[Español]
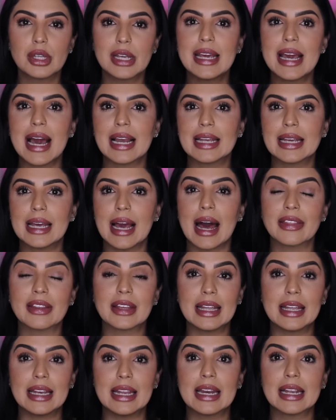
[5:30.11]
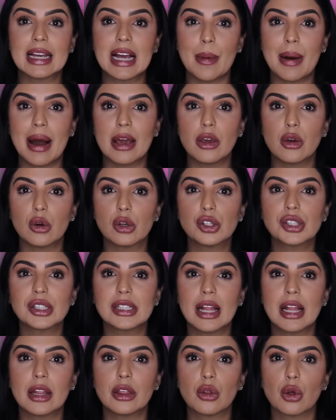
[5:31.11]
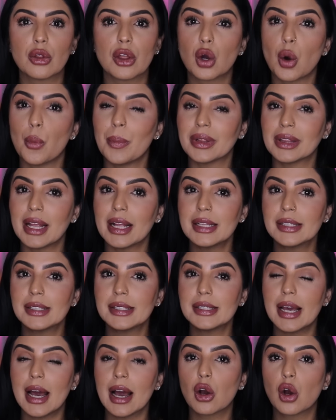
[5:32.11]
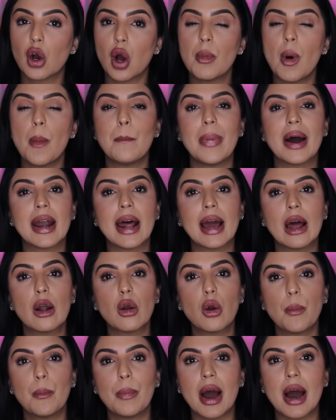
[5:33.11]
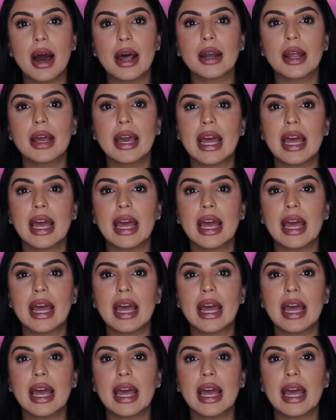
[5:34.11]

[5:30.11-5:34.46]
y adquirir caballos tanto de competencia como para galopar